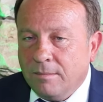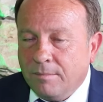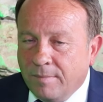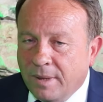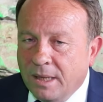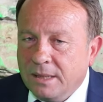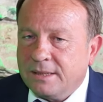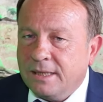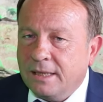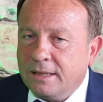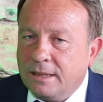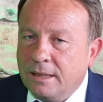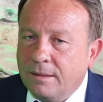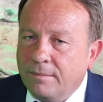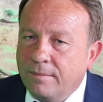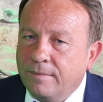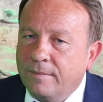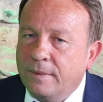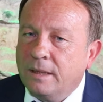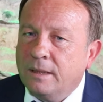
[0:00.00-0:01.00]

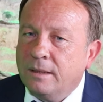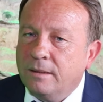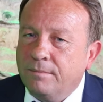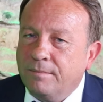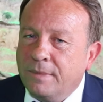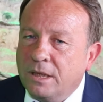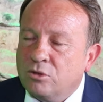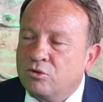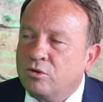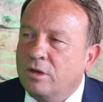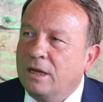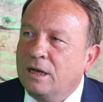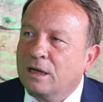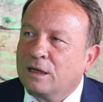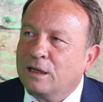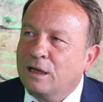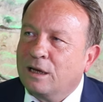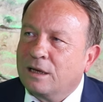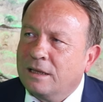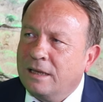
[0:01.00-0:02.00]
Bahsettiğim meclis
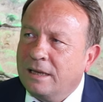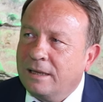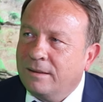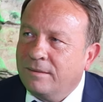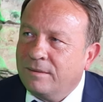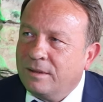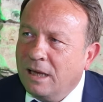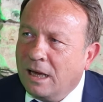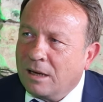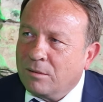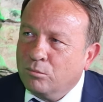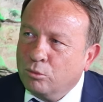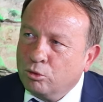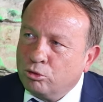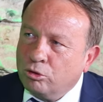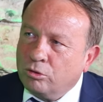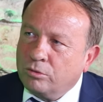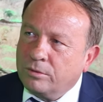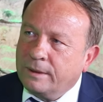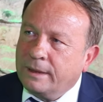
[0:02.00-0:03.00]
yani
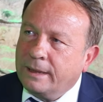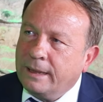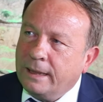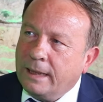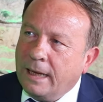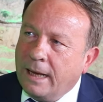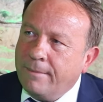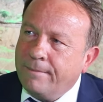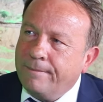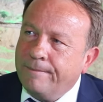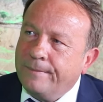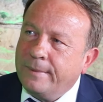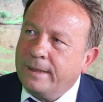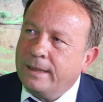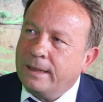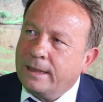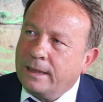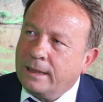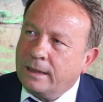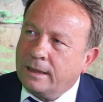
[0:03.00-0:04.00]
mutun hem
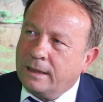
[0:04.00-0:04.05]
e,